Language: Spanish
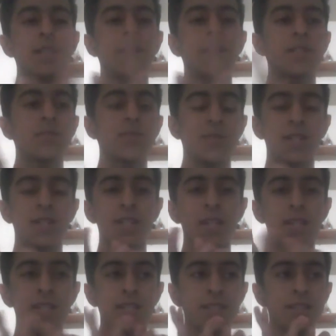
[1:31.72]
tocar la
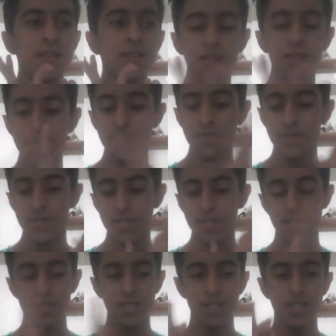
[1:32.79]
guitarra
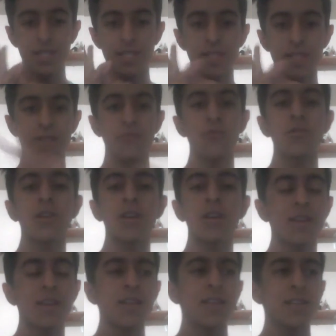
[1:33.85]
y dibujar.
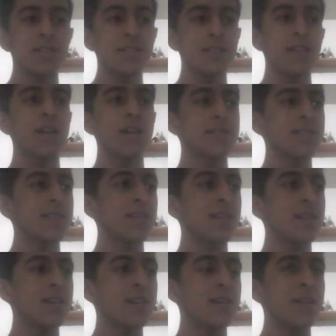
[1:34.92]

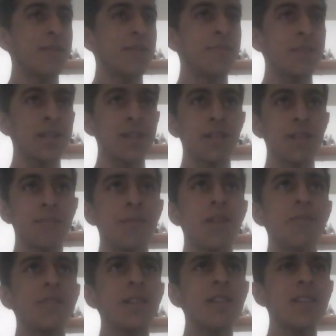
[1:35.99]
Hasta me,
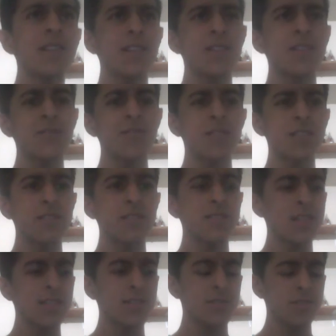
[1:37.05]
había creado, creo que
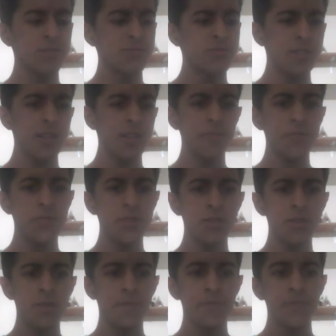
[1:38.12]
hace un tiempo,
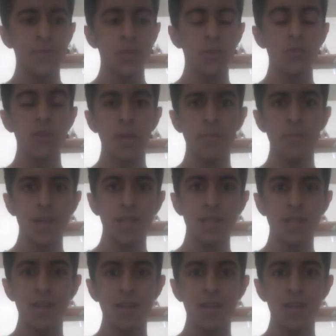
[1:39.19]
una página